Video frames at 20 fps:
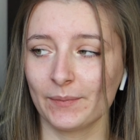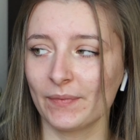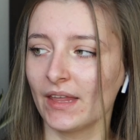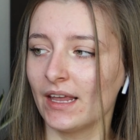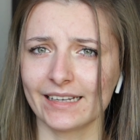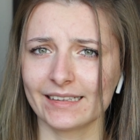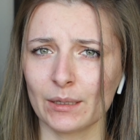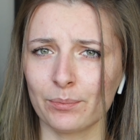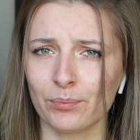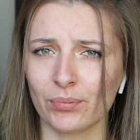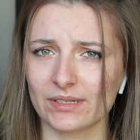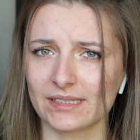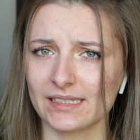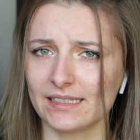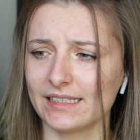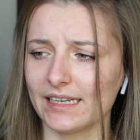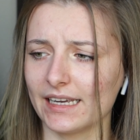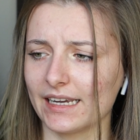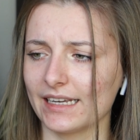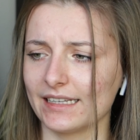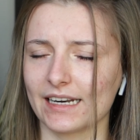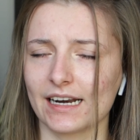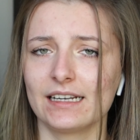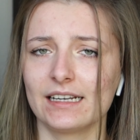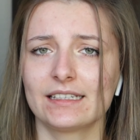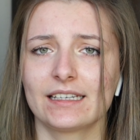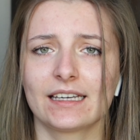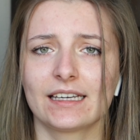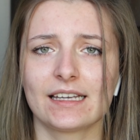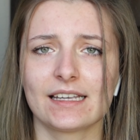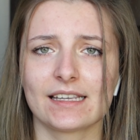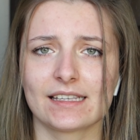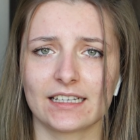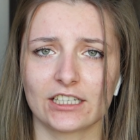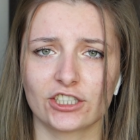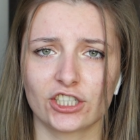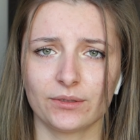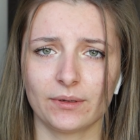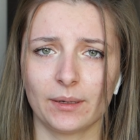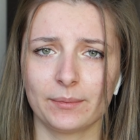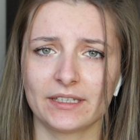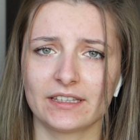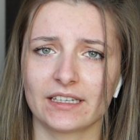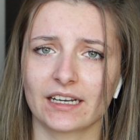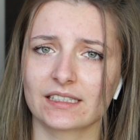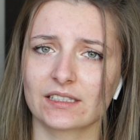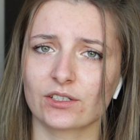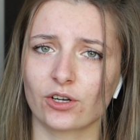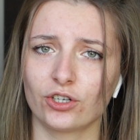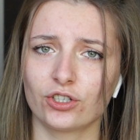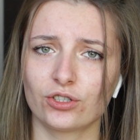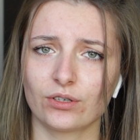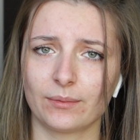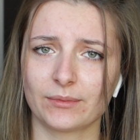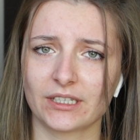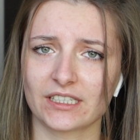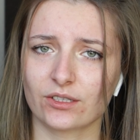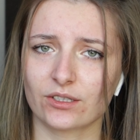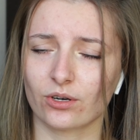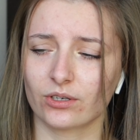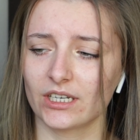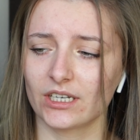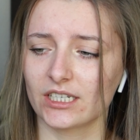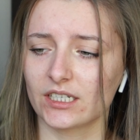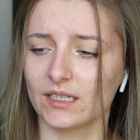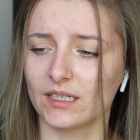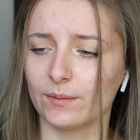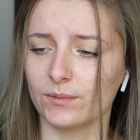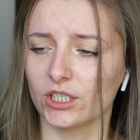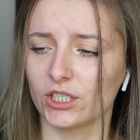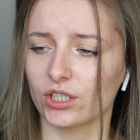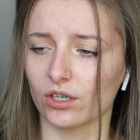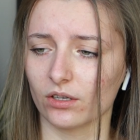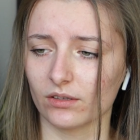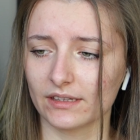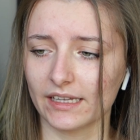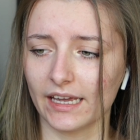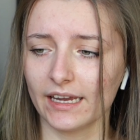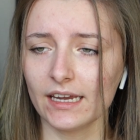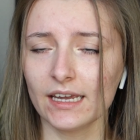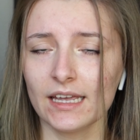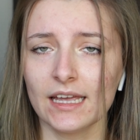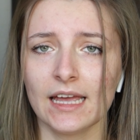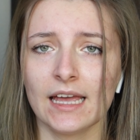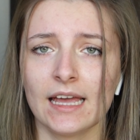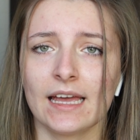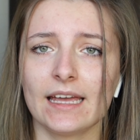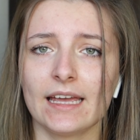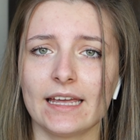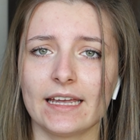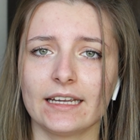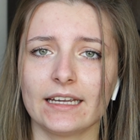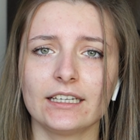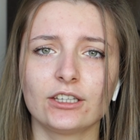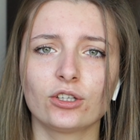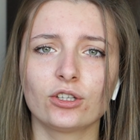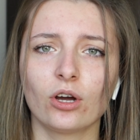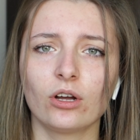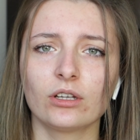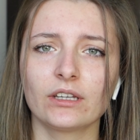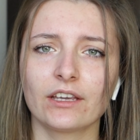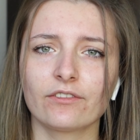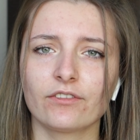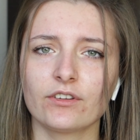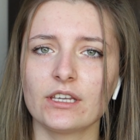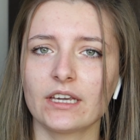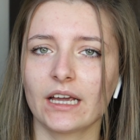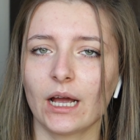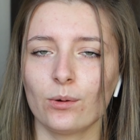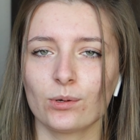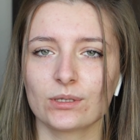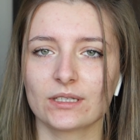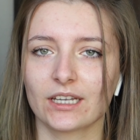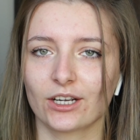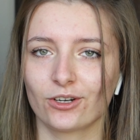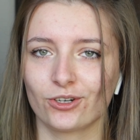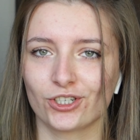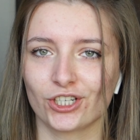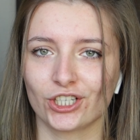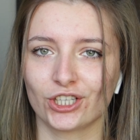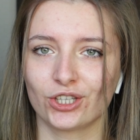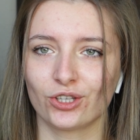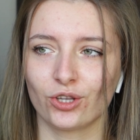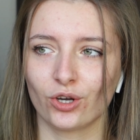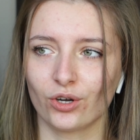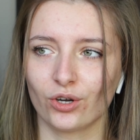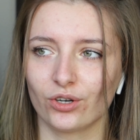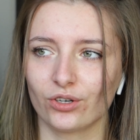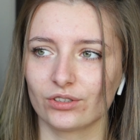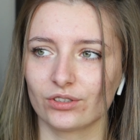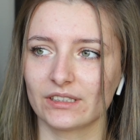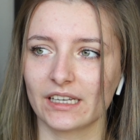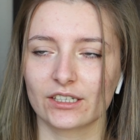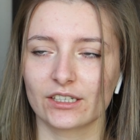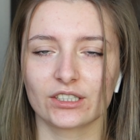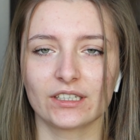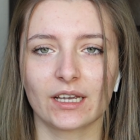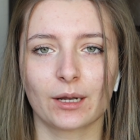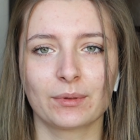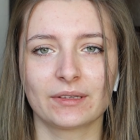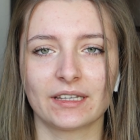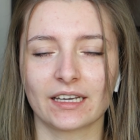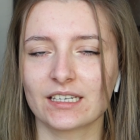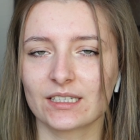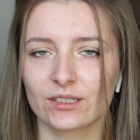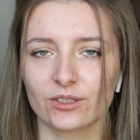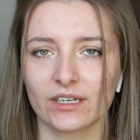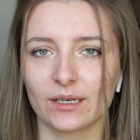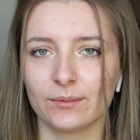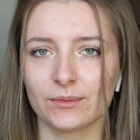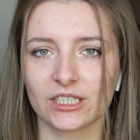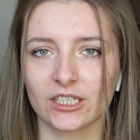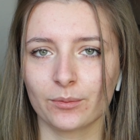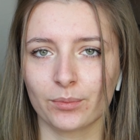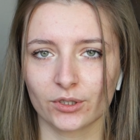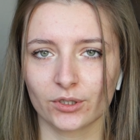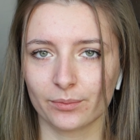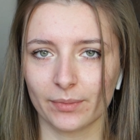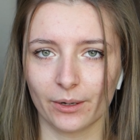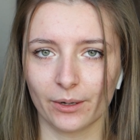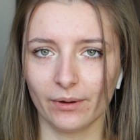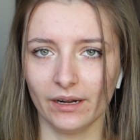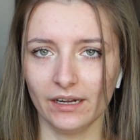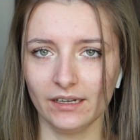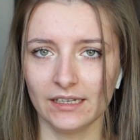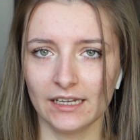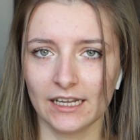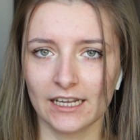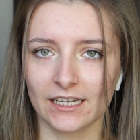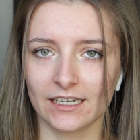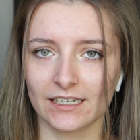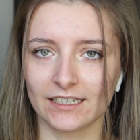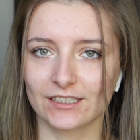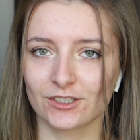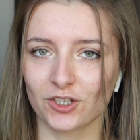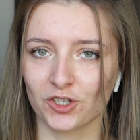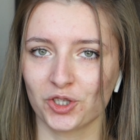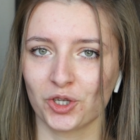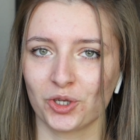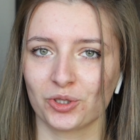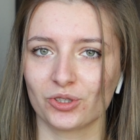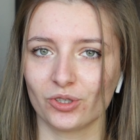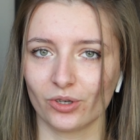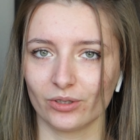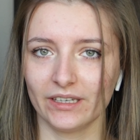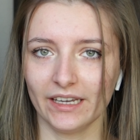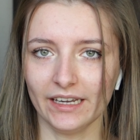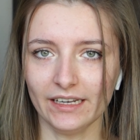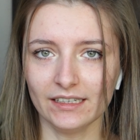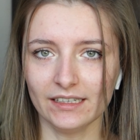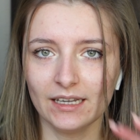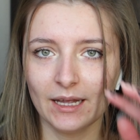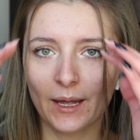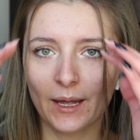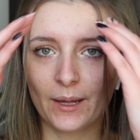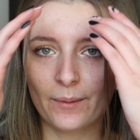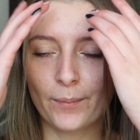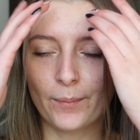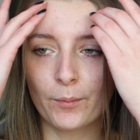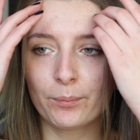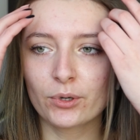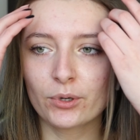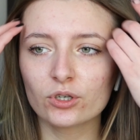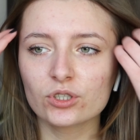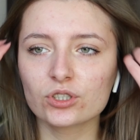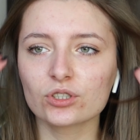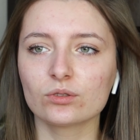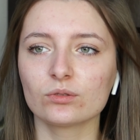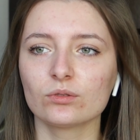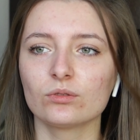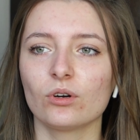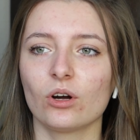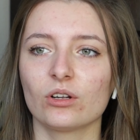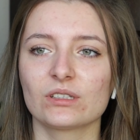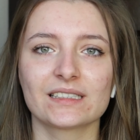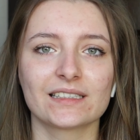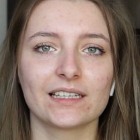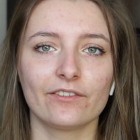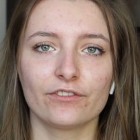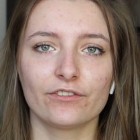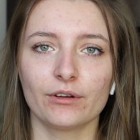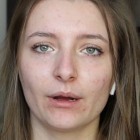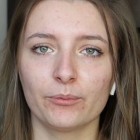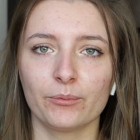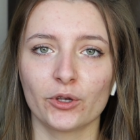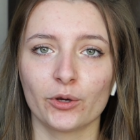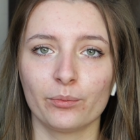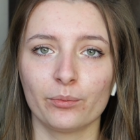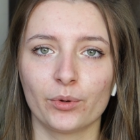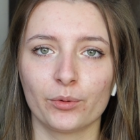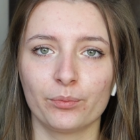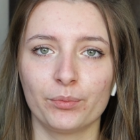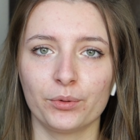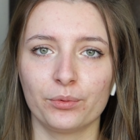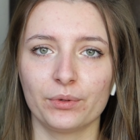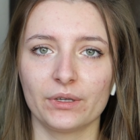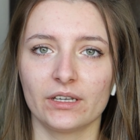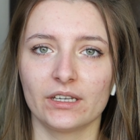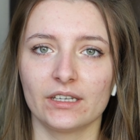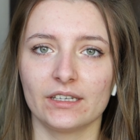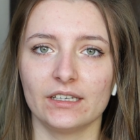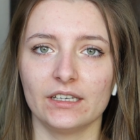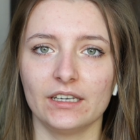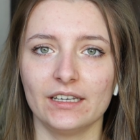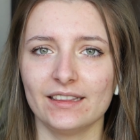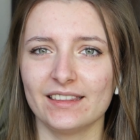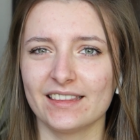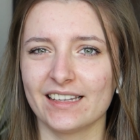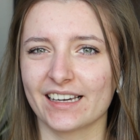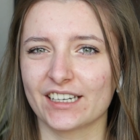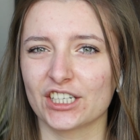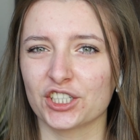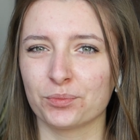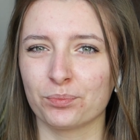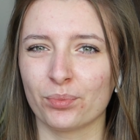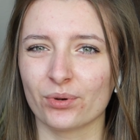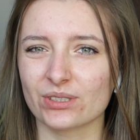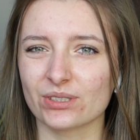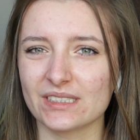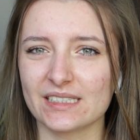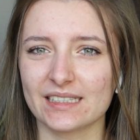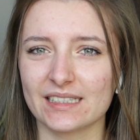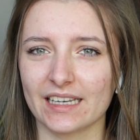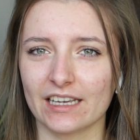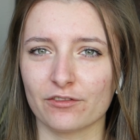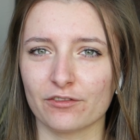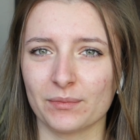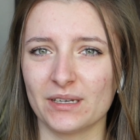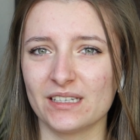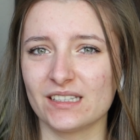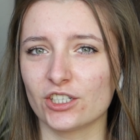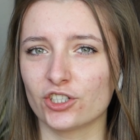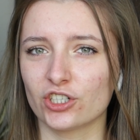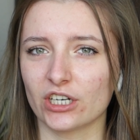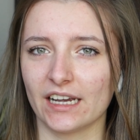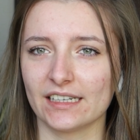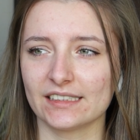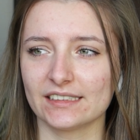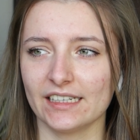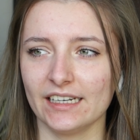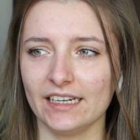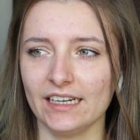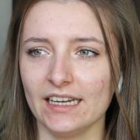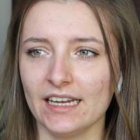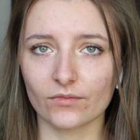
Ja te pozycje generalnie zaczęłam, jednak skończyłam na stronie 70 e, i to nie wynikało z tego, że to tak jakby ta historia mi się nie podobała, e, co to, to nie, po prostu odstawiłam ją, bo były inne jakieś pozycje w międzyczasie.